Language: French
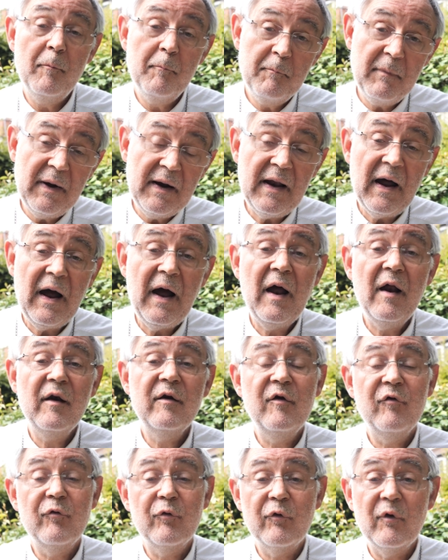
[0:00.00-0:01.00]

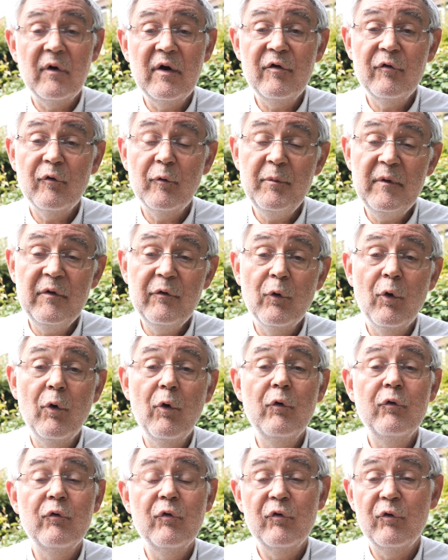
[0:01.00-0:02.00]
malades, qui sont dans les
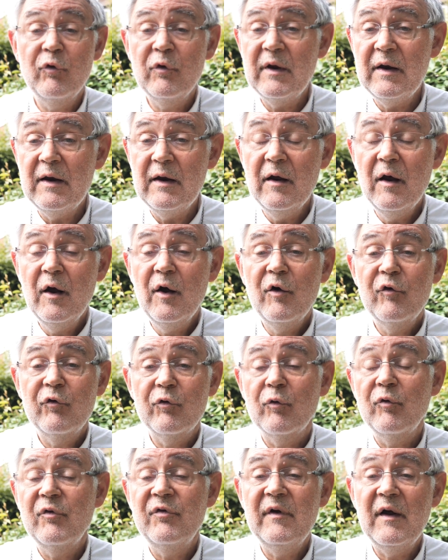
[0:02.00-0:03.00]
hôpitaux, tous ceux qui
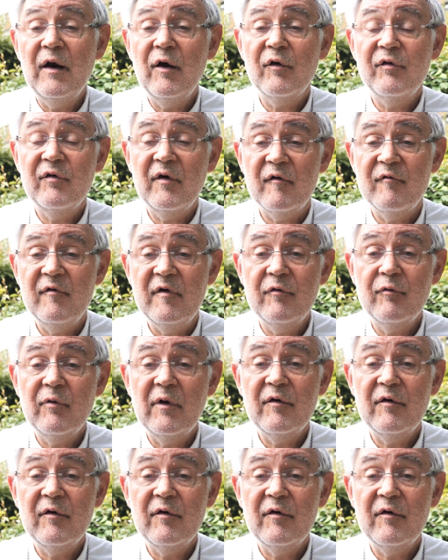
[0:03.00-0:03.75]
sont aussi à leur service.